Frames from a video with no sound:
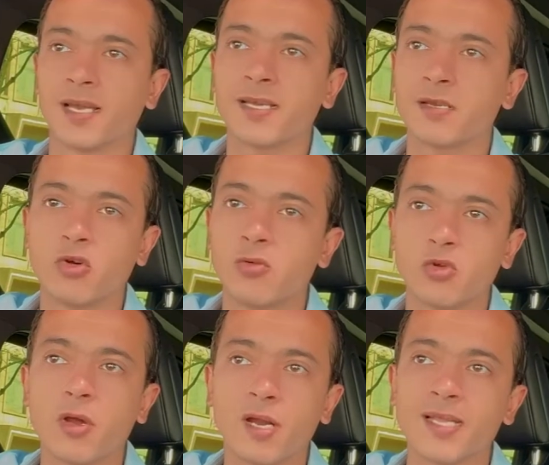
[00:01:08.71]
اخر هو
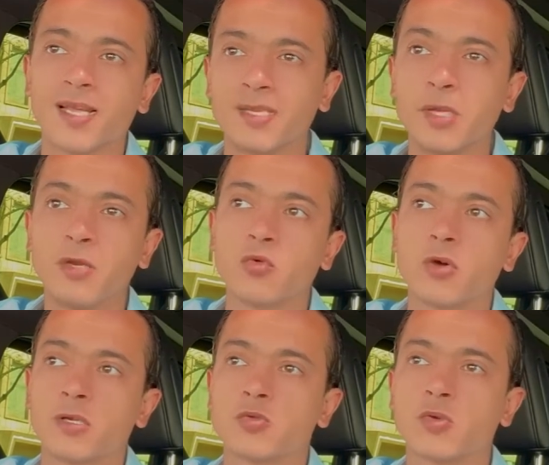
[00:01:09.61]
مجرد خاتمين
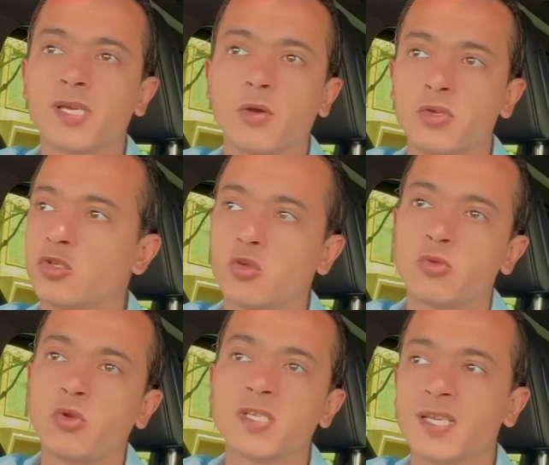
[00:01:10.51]
وخلاص واتجوزت
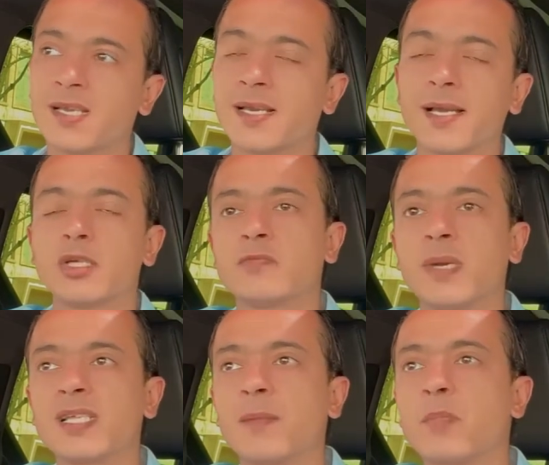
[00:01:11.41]
وبتروح تسجل الجواز في
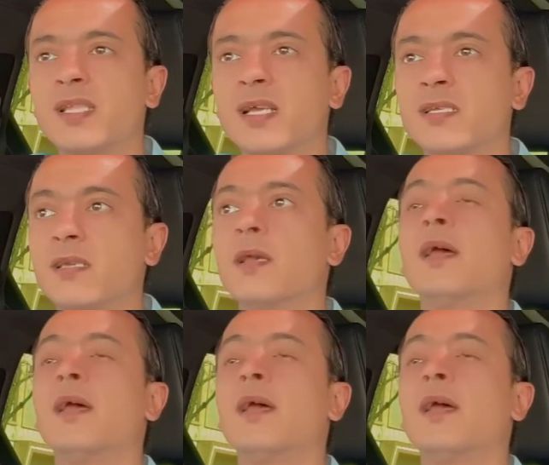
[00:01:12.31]
مكتب مدني